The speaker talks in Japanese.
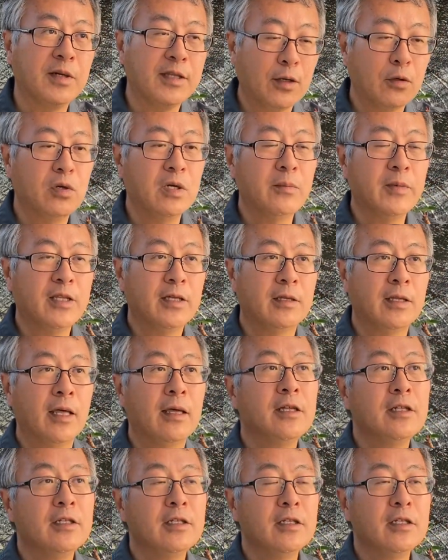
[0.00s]
またこれまだね、
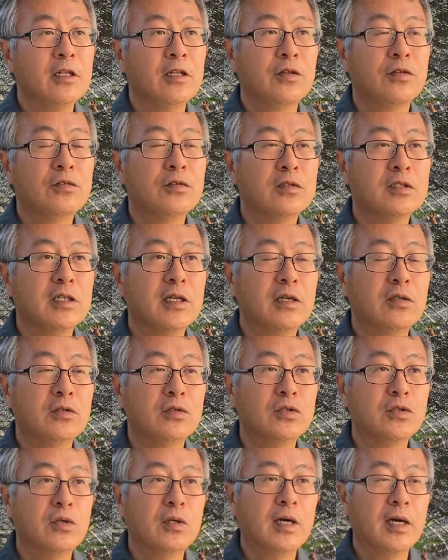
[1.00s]
その時期の
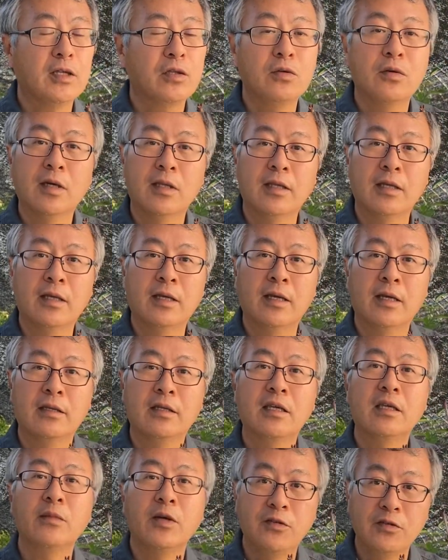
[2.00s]
紹介動画でやっ
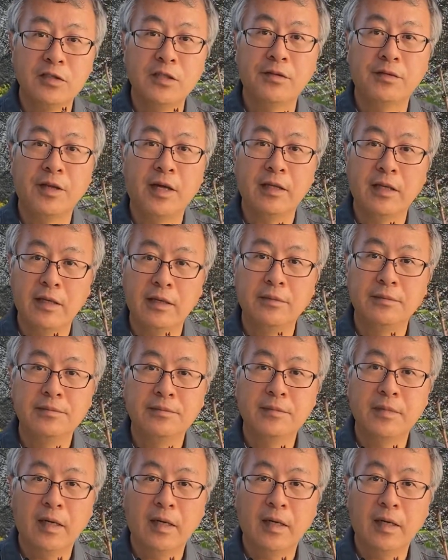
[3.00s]
ていきます、実際に。はい。